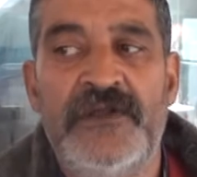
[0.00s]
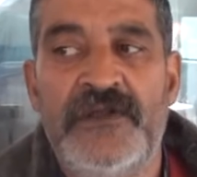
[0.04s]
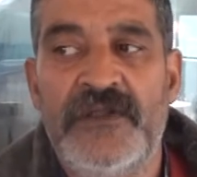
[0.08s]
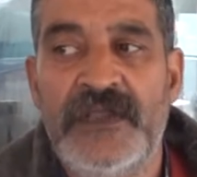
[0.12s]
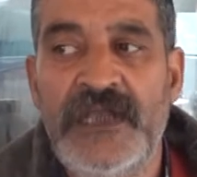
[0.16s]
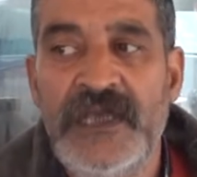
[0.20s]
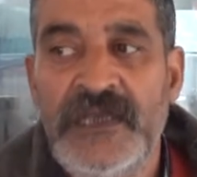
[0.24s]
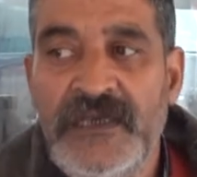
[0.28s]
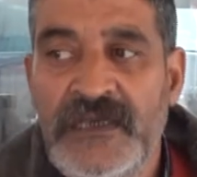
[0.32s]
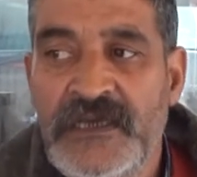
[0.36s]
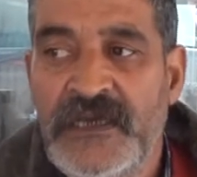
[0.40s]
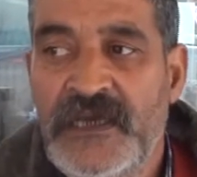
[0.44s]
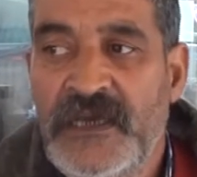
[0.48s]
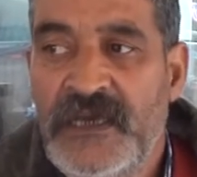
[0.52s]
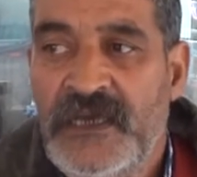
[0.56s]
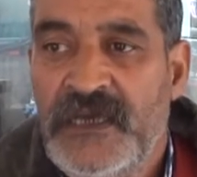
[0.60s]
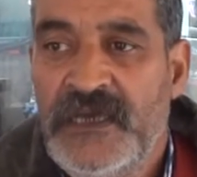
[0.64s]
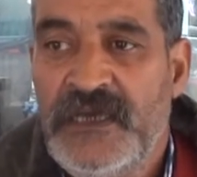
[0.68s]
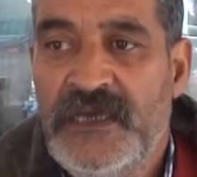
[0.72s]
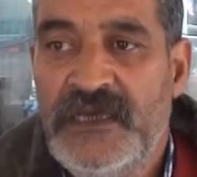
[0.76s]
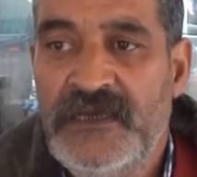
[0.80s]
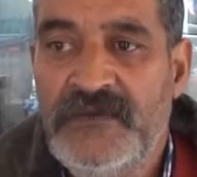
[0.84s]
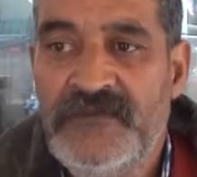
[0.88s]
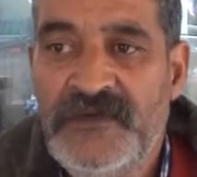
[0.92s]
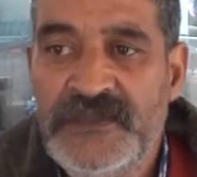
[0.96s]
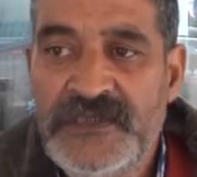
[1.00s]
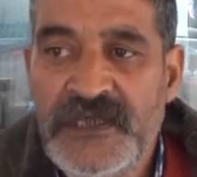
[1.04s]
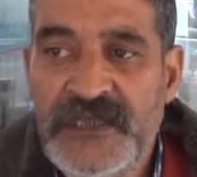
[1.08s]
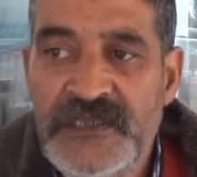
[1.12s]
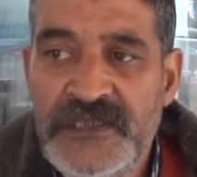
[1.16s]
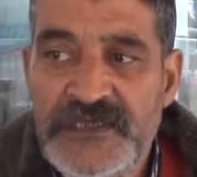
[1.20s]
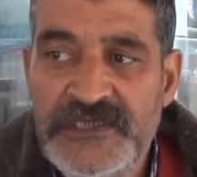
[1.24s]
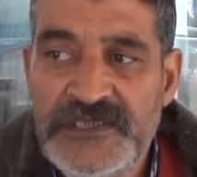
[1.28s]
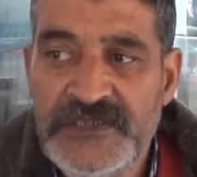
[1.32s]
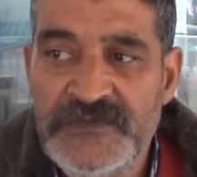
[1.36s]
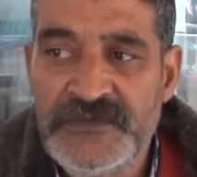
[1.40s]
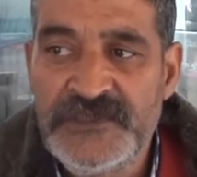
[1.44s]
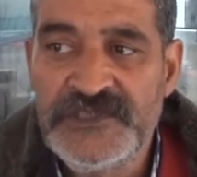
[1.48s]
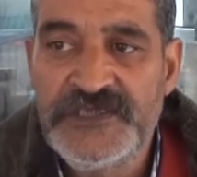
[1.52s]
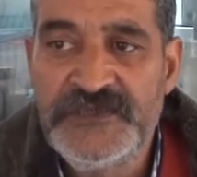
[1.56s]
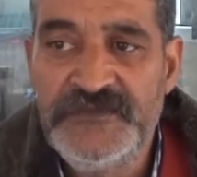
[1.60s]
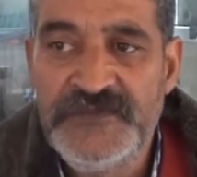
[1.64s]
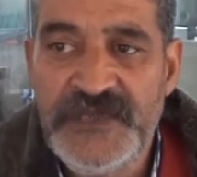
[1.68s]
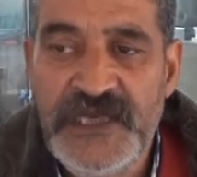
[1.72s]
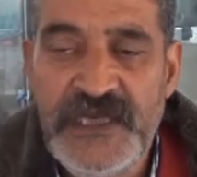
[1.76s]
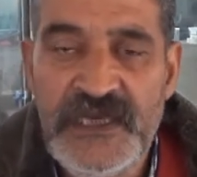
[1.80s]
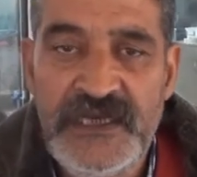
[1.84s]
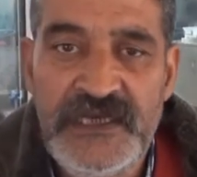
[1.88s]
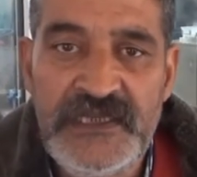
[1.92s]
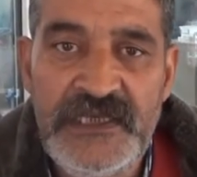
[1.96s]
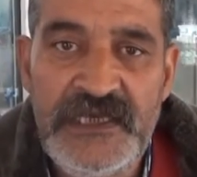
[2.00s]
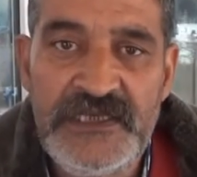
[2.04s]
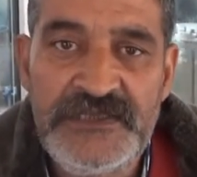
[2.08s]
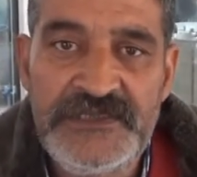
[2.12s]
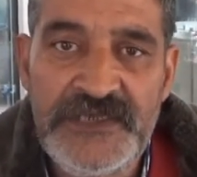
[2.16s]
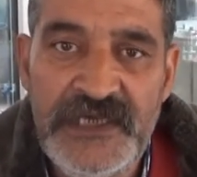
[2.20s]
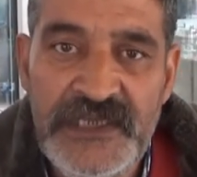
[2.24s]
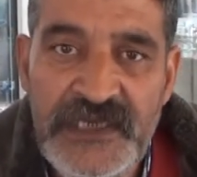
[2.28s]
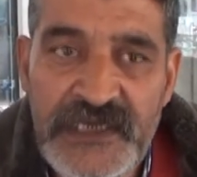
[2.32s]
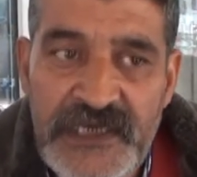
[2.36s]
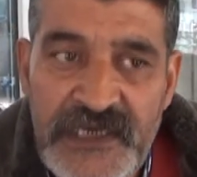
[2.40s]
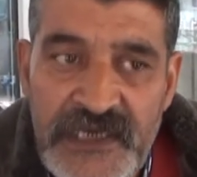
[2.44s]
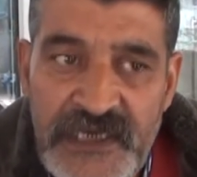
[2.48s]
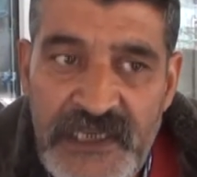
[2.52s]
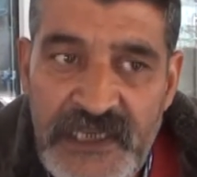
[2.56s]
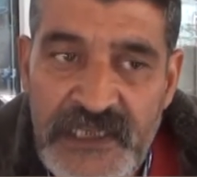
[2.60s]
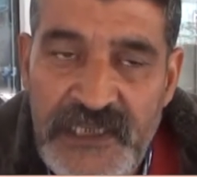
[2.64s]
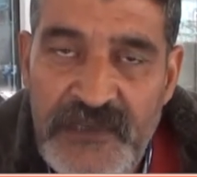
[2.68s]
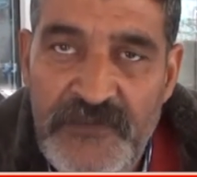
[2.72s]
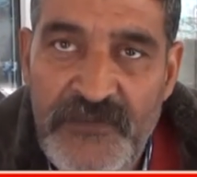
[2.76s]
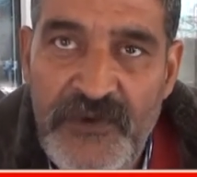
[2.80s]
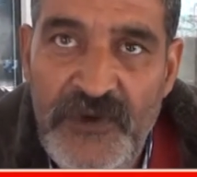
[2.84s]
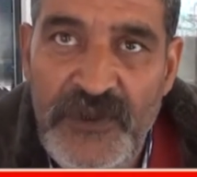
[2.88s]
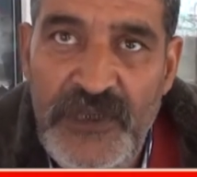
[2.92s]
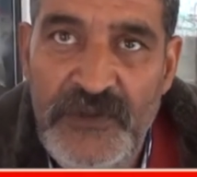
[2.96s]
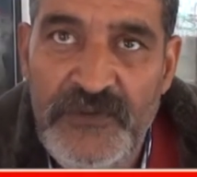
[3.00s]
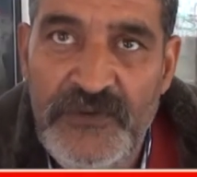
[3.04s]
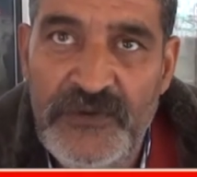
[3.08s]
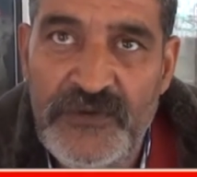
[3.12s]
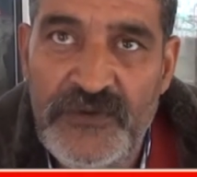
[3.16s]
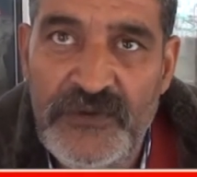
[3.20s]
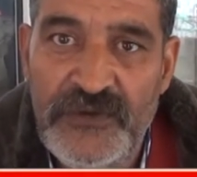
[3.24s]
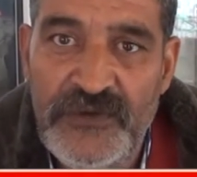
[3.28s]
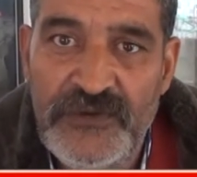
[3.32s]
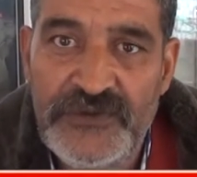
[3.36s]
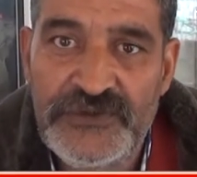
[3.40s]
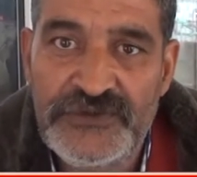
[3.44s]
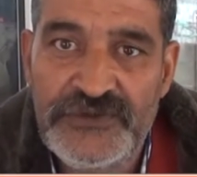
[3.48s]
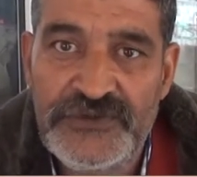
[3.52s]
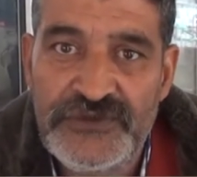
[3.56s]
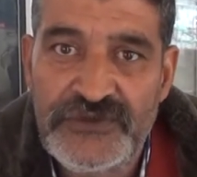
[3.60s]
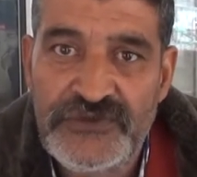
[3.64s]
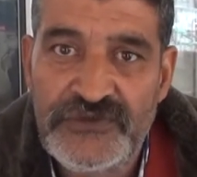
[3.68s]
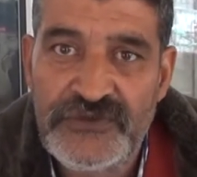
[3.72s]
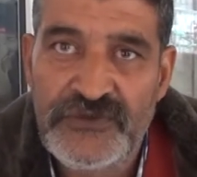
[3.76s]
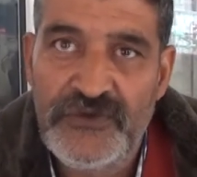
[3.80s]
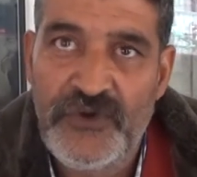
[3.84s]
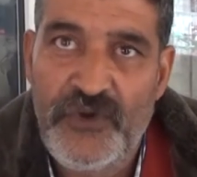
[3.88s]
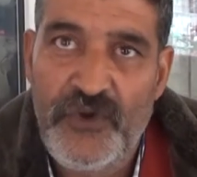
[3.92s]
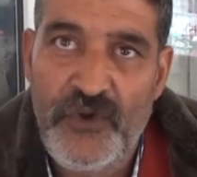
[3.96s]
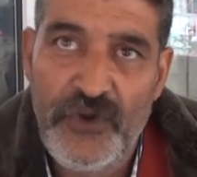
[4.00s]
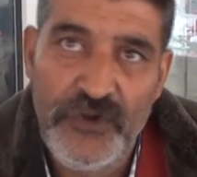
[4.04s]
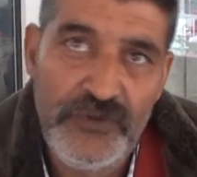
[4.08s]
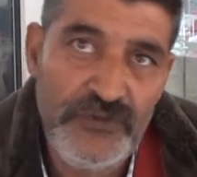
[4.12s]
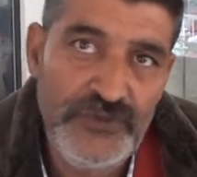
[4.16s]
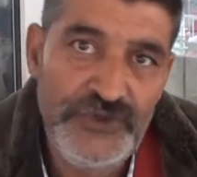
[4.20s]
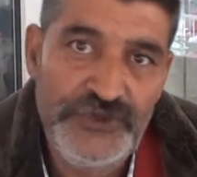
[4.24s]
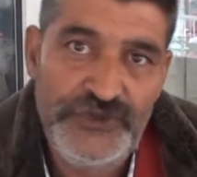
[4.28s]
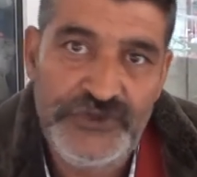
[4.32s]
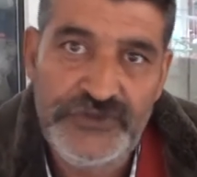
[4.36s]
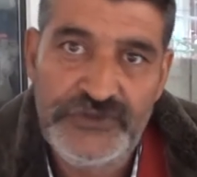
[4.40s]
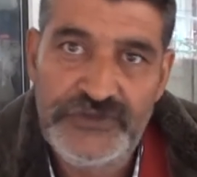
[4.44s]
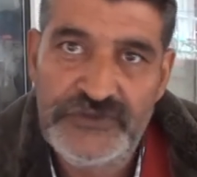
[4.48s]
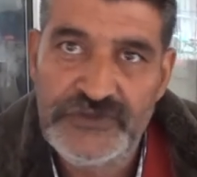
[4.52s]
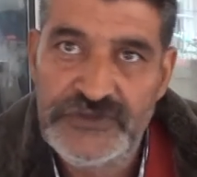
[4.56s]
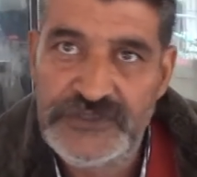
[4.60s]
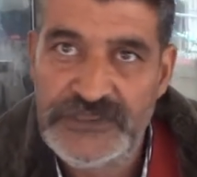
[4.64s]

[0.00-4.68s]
olarak e, vatandaşımız şimdiye kadar Çanakkale'de böyle bir kuruluş olmuş,